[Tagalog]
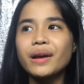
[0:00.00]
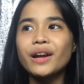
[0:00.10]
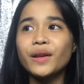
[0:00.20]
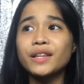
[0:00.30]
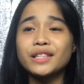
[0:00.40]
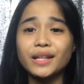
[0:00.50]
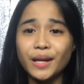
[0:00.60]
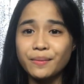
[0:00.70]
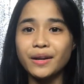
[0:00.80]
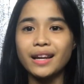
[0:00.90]
Pero,
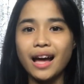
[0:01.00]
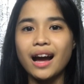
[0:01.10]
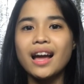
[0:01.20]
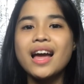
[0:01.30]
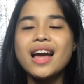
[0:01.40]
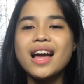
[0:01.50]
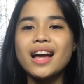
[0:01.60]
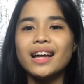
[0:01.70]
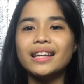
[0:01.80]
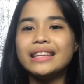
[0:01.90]
disclaimer lang,
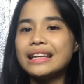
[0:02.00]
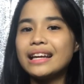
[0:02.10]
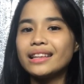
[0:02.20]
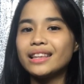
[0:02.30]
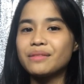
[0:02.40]
hindi lahat